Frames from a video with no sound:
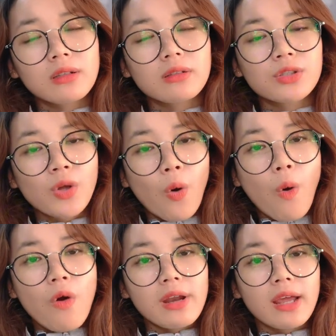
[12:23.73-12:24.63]

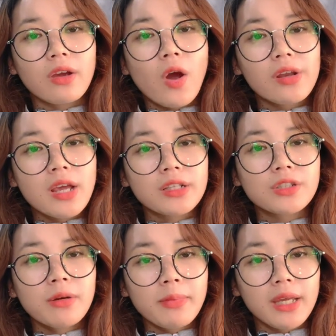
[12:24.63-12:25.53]
số này gọi điện
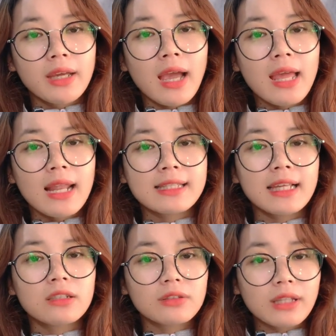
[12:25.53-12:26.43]
cho mình hay là ra
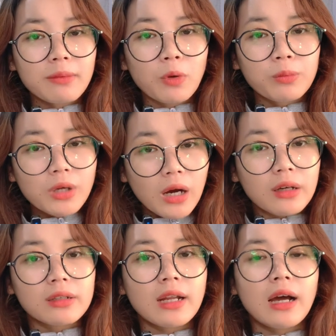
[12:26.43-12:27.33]
trực tiếp cũng được
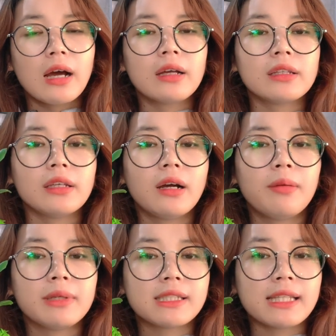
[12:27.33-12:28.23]
đó thì uh,
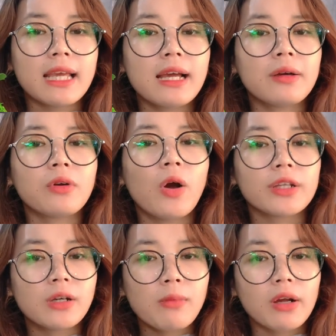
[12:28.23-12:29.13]
mình sẽ gọi
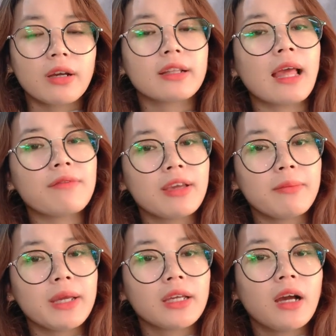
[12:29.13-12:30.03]
cho mọi người tại vì
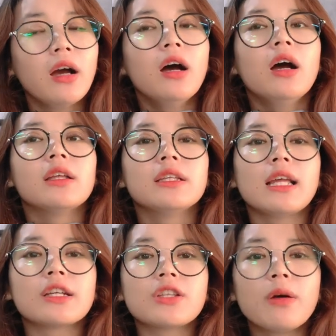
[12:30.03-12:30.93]
mình
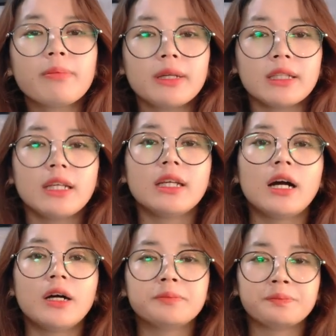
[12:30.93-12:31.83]
nhà shop mình thì
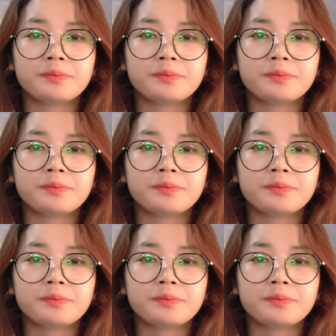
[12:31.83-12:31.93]
uh,